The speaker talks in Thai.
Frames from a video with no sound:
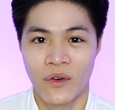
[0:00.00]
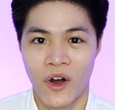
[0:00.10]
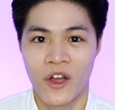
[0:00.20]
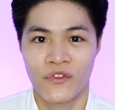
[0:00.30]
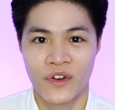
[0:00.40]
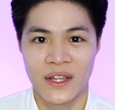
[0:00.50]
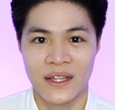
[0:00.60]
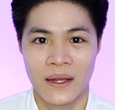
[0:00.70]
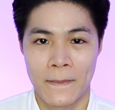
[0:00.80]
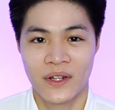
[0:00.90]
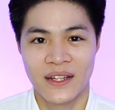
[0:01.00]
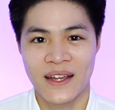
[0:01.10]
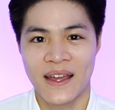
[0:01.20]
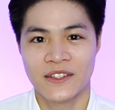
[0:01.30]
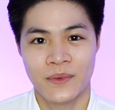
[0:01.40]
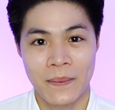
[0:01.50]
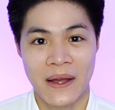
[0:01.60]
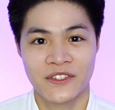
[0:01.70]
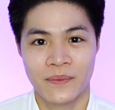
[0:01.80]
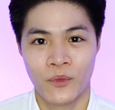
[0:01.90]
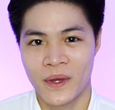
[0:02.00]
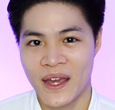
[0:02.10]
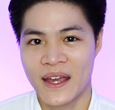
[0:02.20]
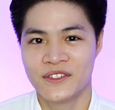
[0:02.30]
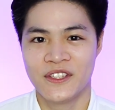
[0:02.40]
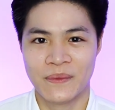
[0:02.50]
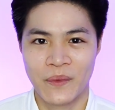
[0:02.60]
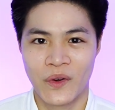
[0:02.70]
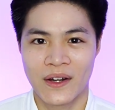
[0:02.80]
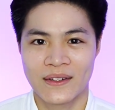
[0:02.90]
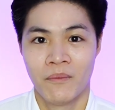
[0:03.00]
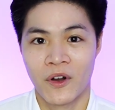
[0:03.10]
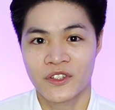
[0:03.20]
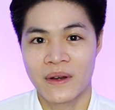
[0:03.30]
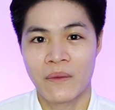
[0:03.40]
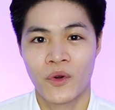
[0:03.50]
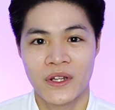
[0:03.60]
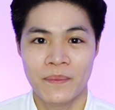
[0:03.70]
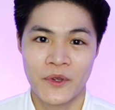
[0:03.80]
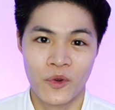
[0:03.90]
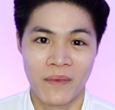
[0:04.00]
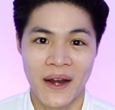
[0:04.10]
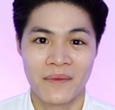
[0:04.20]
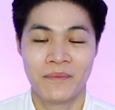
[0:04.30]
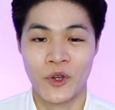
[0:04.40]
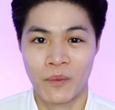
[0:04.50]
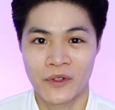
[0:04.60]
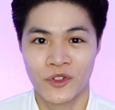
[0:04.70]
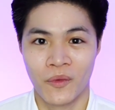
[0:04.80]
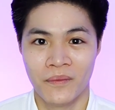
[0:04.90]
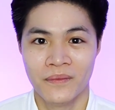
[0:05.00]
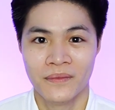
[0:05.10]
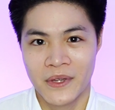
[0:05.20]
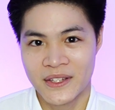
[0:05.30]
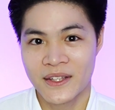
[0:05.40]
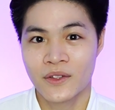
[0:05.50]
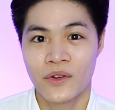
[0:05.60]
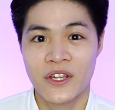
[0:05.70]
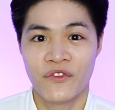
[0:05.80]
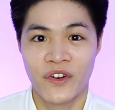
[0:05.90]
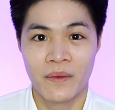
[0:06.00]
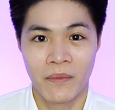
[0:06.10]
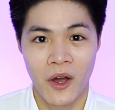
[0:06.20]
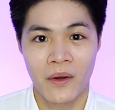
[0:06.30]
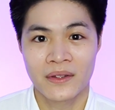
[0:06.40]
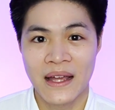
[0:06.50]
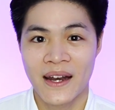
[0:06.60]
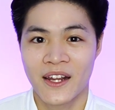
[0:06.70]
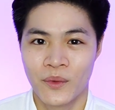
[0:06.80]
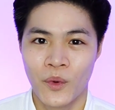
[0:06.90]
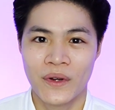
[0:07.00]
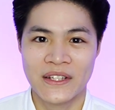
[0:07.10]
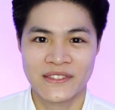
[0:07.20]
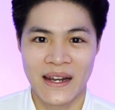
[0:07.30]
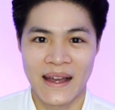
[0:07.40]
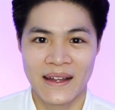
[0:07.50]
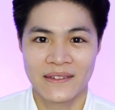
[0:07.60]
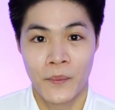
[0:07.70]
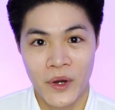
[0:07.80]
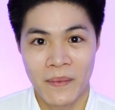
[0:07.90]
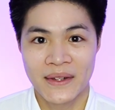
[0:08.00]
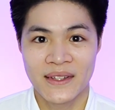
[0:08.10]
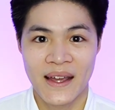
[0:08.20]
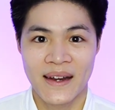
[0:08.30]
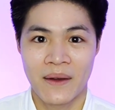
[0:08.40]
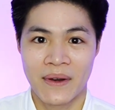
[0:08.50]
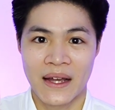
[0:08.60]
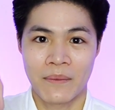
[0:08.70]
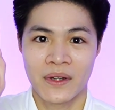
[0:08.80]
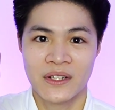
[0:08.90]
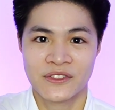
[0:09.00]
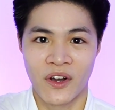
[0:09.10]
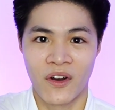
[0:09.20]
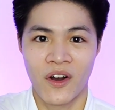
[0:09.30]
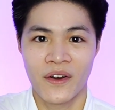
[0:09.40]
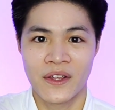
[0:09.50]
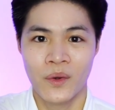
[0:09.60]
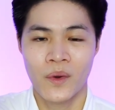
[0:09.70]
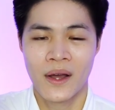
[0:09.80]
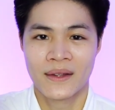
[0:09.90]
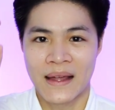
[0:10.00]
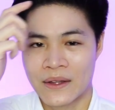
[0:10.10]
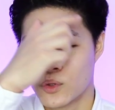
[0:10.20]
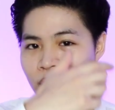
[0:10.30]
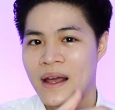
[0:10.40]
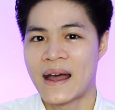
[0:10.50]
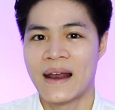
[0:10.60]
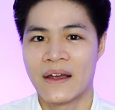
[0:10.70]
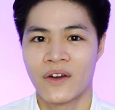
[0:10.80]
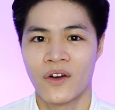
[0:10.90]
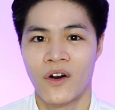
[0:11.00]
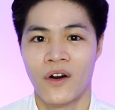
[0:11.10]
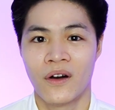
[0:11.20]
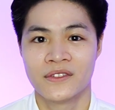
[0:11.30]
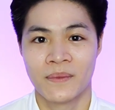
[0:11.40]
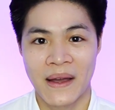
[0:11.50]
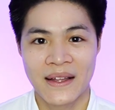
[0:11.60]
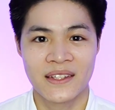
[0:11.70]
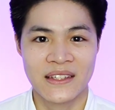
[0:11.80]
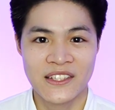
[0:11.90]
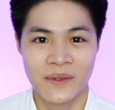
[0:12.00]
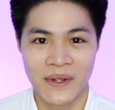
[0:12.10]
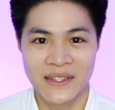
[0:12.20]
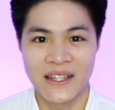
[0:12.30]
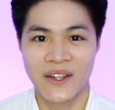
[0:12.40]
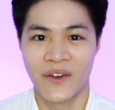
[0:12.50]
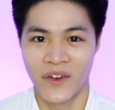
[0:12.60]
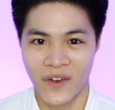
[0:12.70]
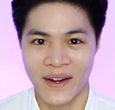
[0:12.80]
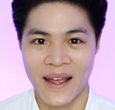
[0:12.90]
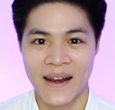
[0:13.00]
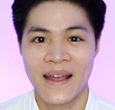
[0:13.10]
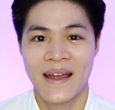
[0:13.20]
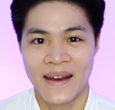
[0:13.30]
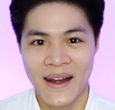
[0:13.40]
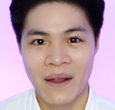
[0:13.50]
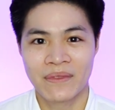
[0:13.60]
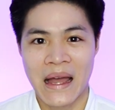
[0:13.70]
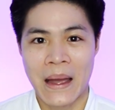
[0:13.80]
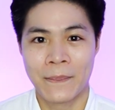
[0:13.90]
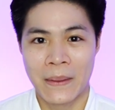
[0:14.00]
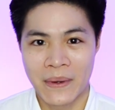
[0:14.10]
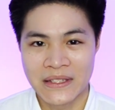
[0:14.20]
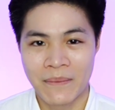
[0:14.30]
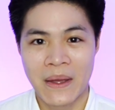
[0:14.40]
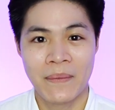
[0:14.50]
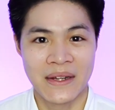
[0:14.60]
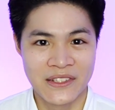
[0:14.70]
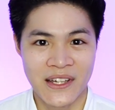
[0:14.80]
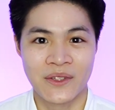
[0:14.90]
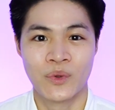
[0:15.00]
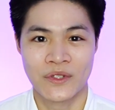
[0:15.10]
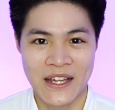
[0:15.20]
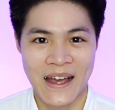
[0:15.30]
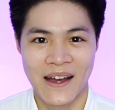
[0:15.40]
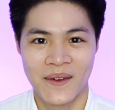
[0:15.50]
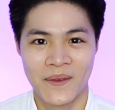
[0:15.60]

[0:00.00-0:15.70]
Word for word: Gel Oil Free ตัวนี้เนี่ย SPF 50 PA 4บวก เหมาะสำหรับคนที่ผิวมัน ผิวผสม มีเทคโนโลยีเฟิร์นบล็อกต้านอนุมูลอิสระ ปริมาณที่แนะนำนะครับก็คือ 2 ข้อนิ้ว ทาทั่วหน้าแล้วก็คอ 15-20นาทีก่อนออกแดด แนะนำทาเป็นประจำให้เป็นนิสัยทุกเช้า